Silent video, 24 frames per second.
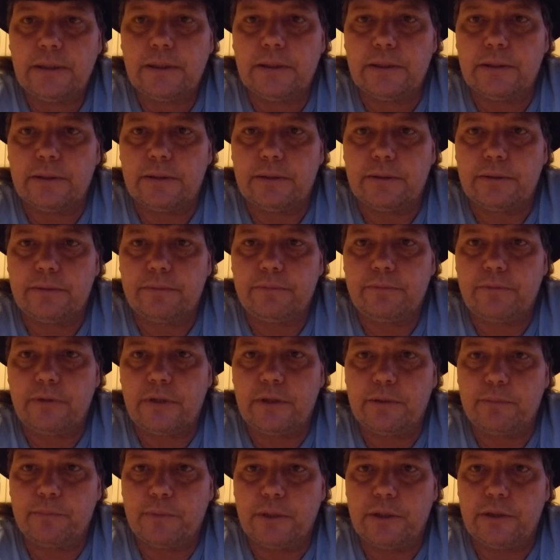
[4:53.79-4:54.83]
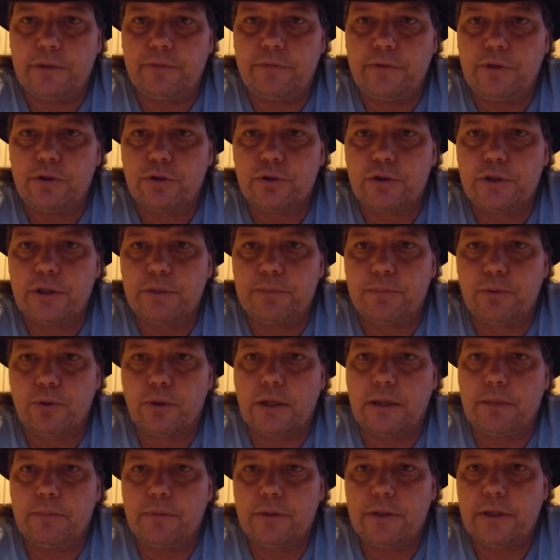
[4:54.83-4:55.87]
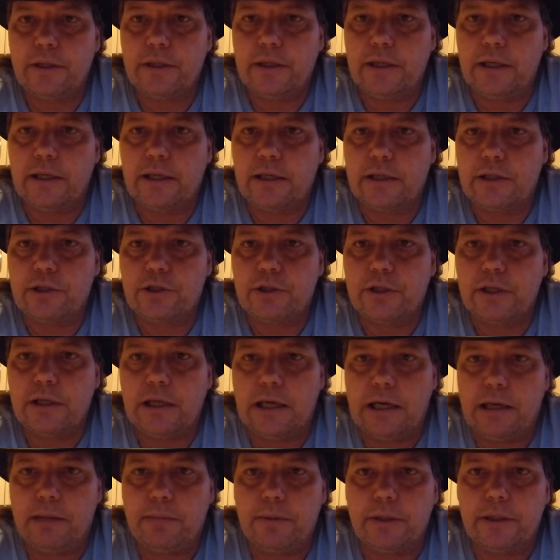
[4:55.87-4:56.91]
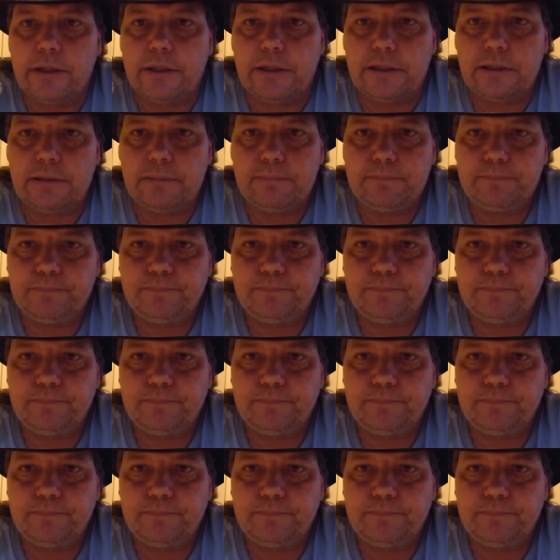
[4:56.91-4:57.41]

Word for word: äh, weil dann meine Videoschnittprogramme dann eigentlich schneller arbeiten.